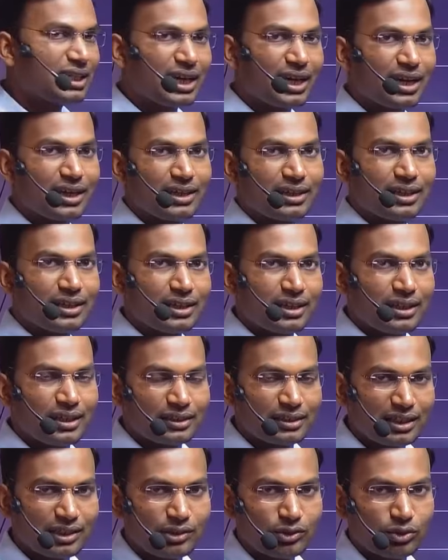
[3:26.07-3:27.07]
है
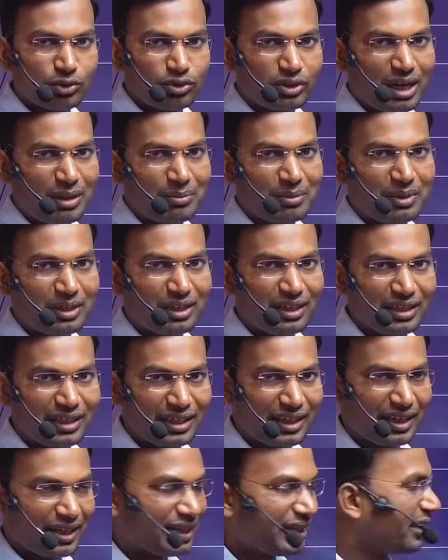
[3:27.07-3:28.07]
तथ्यों को यहाँ पर
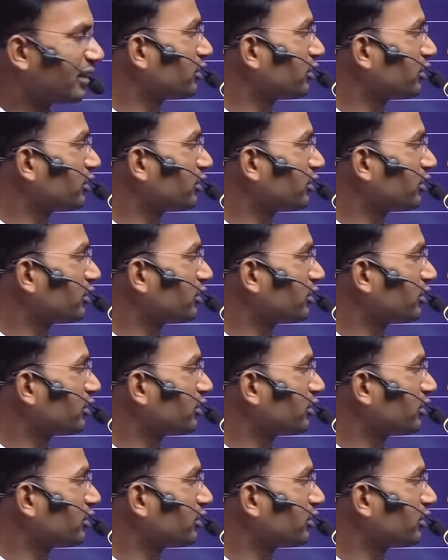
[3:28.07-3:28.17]
ले रहे हैं तो